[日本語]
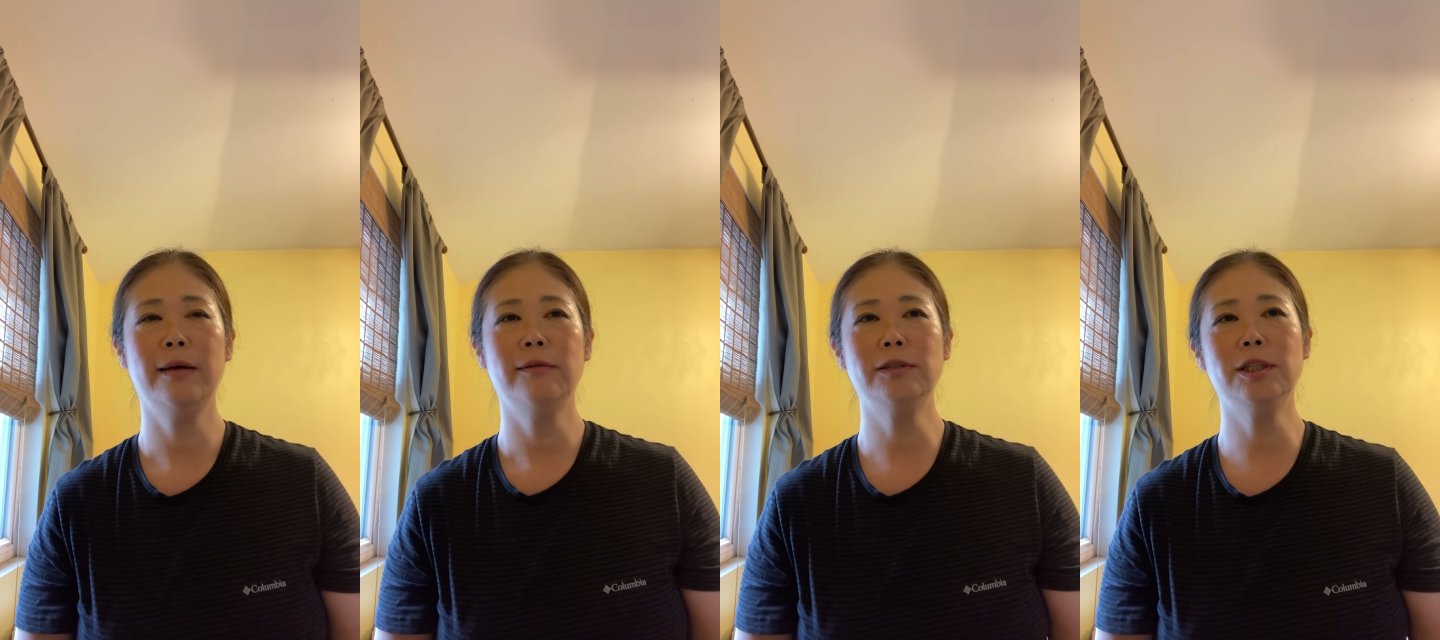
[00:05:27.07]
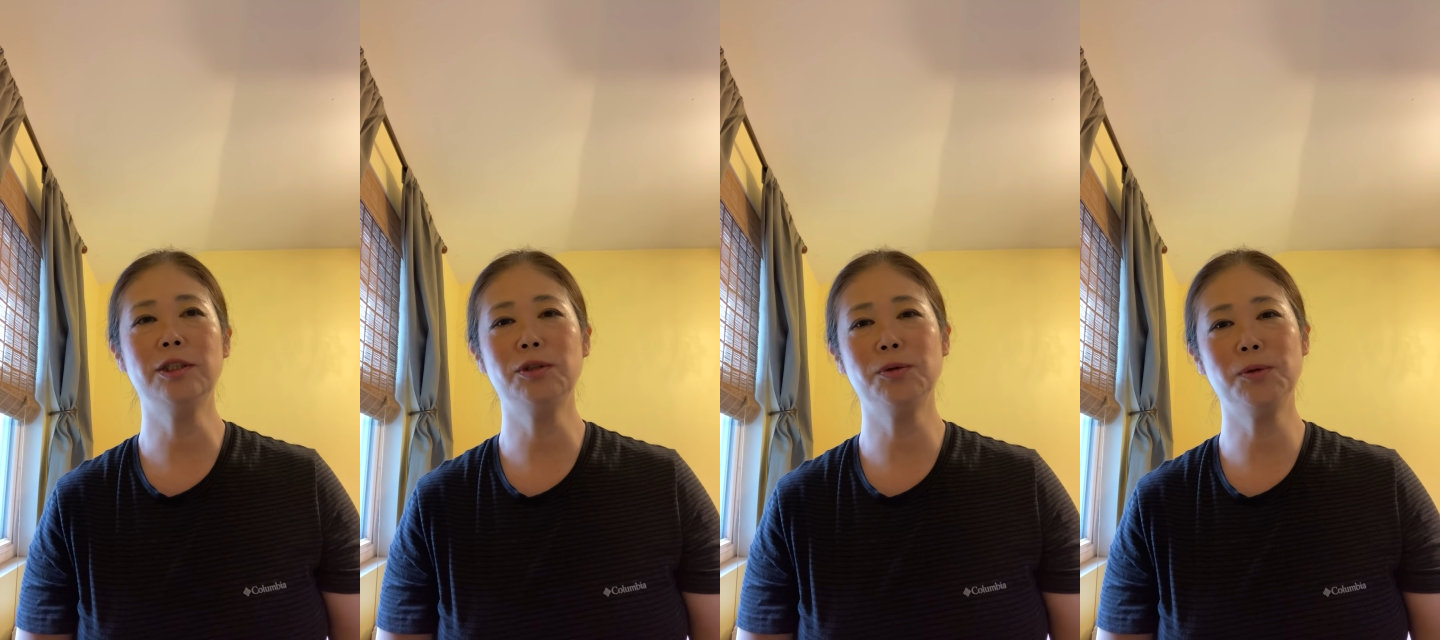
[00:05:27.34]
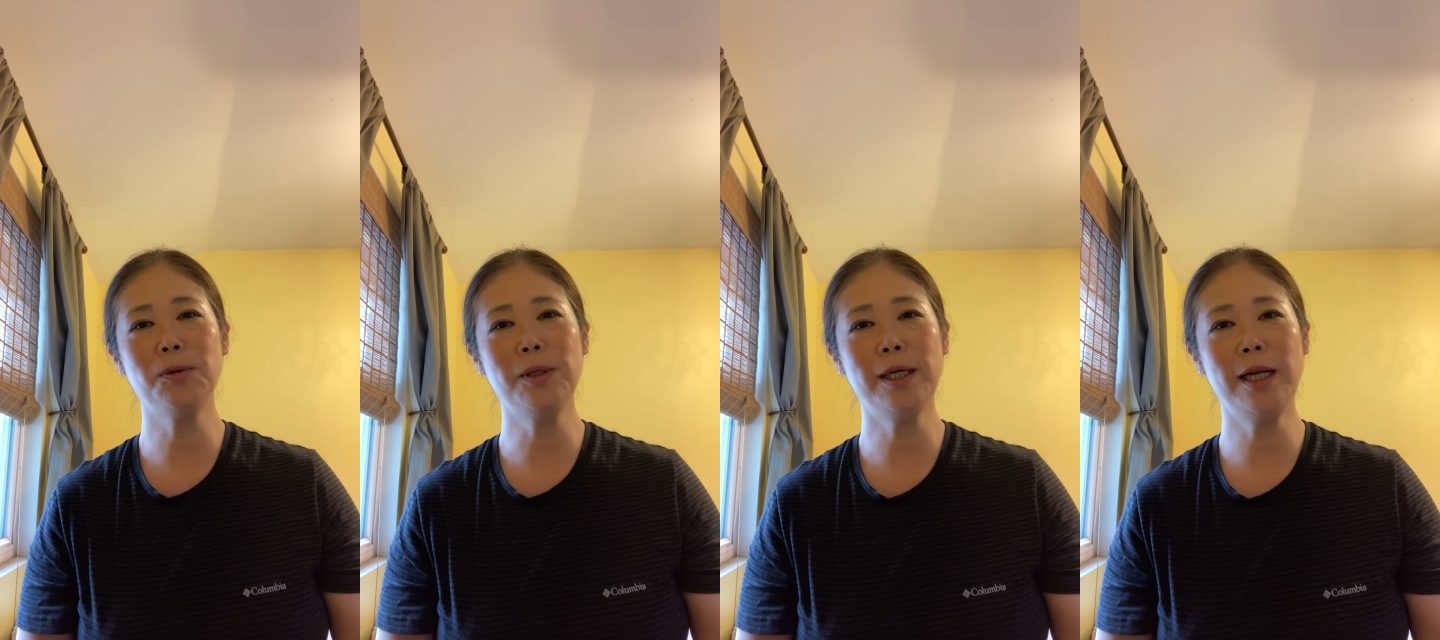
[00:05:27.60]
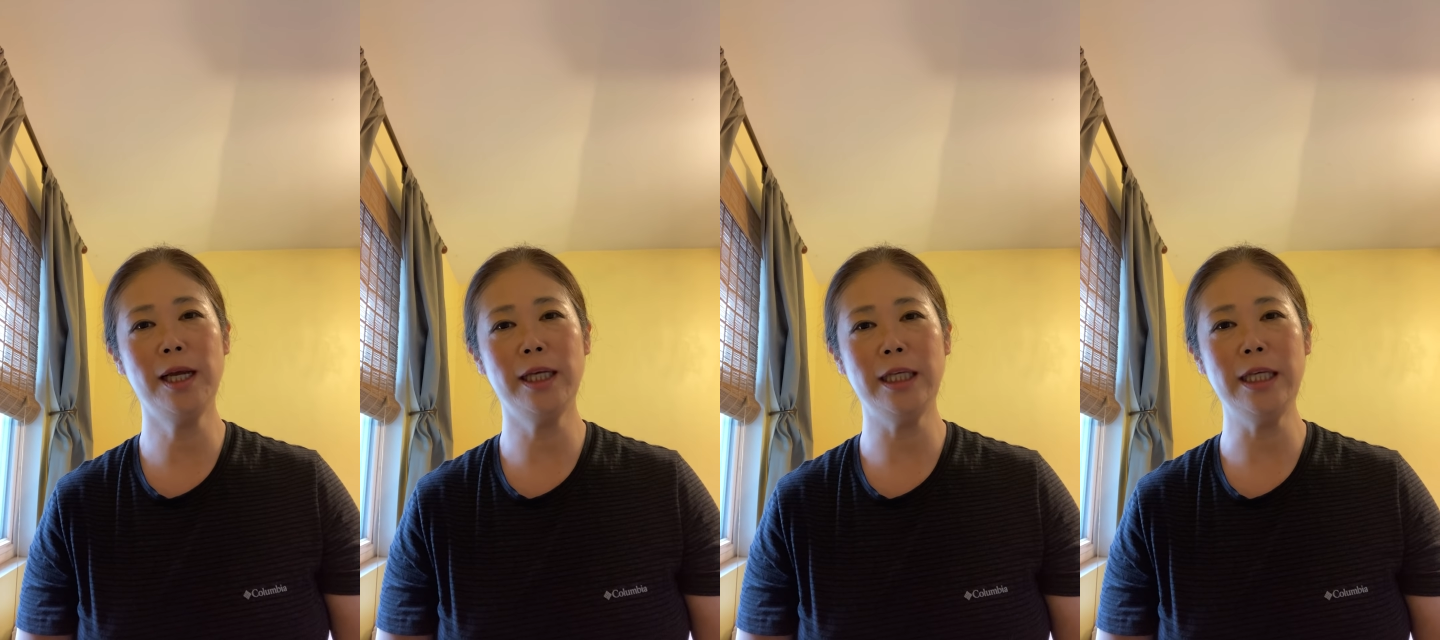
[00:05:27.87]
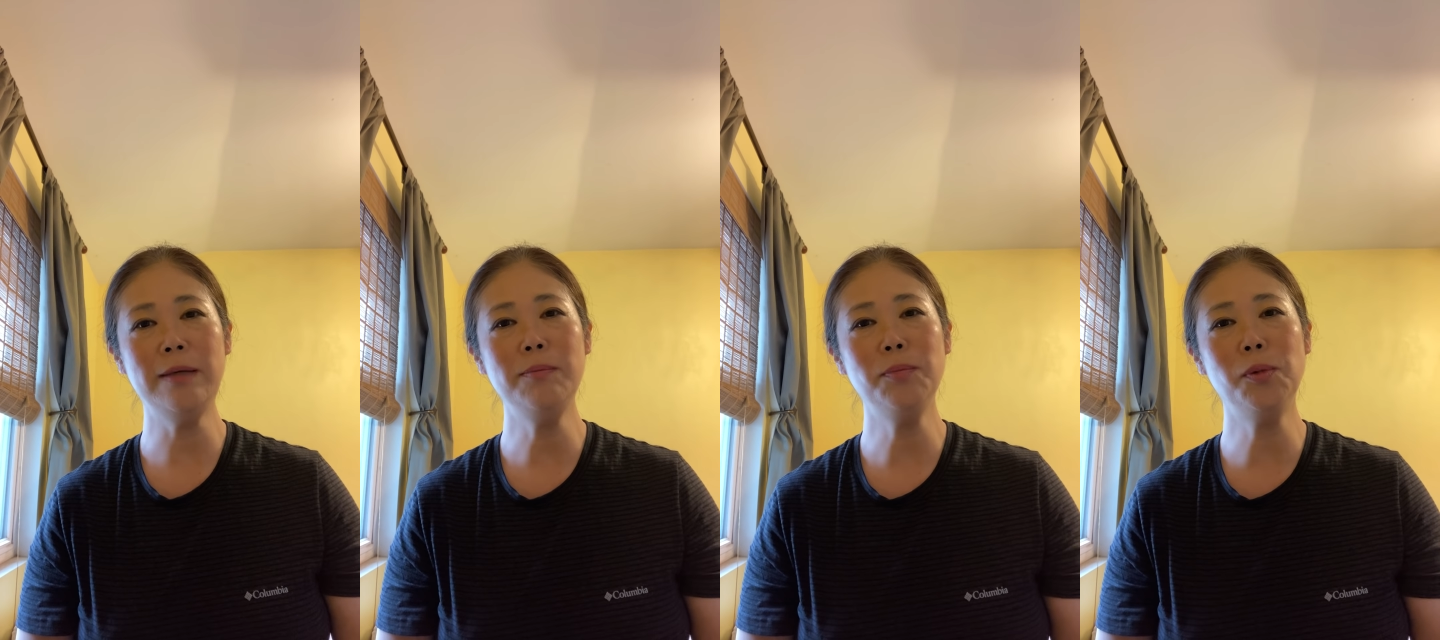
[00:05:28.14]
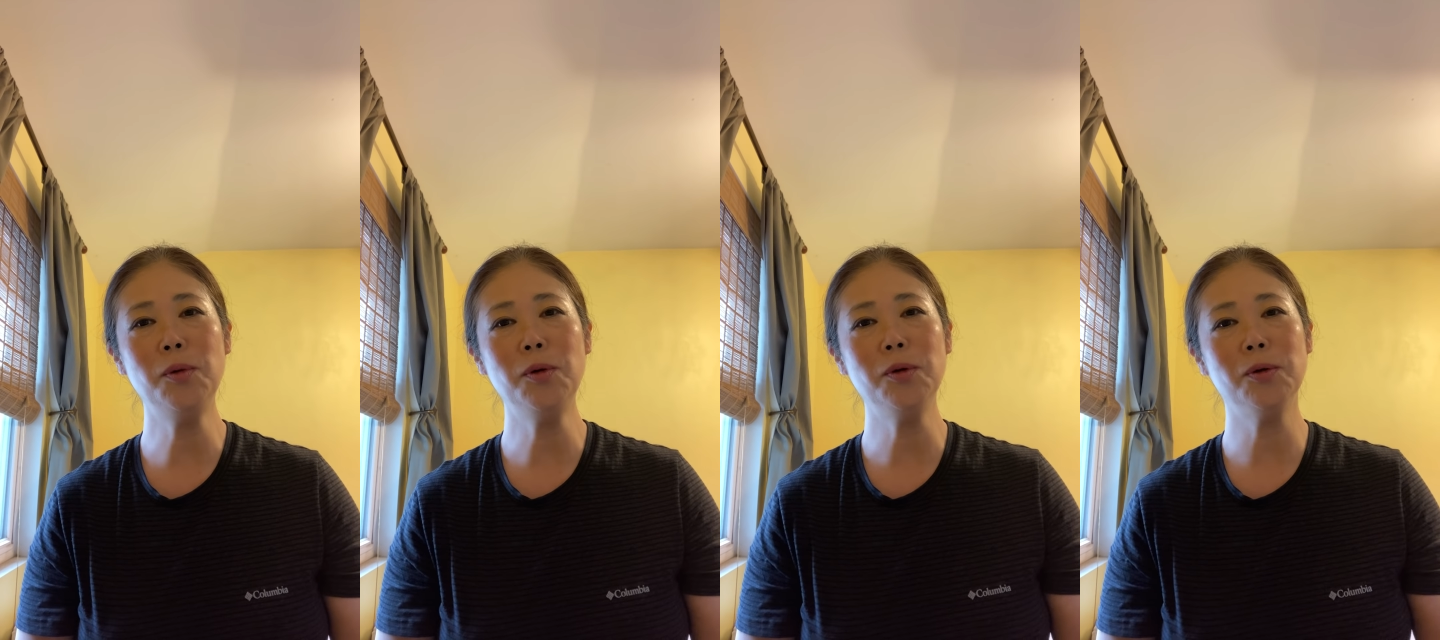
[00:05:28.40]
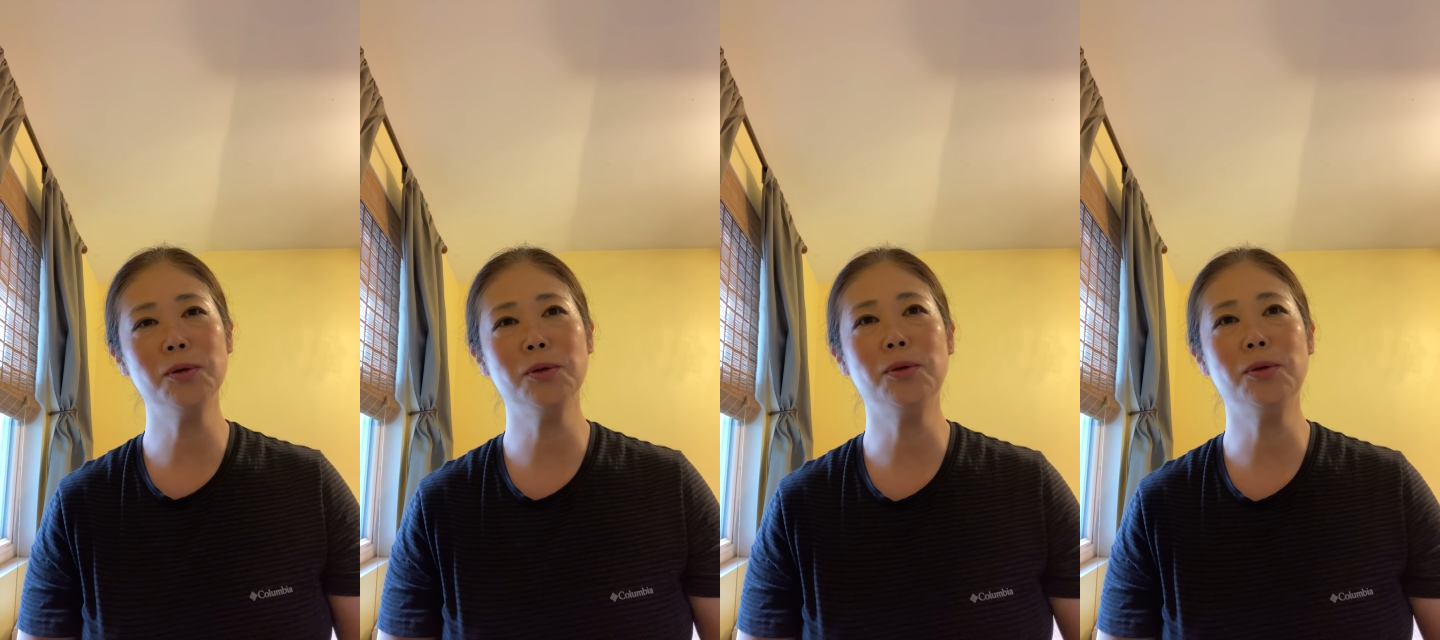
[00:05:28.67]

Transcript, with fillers: 私そこから陰謀論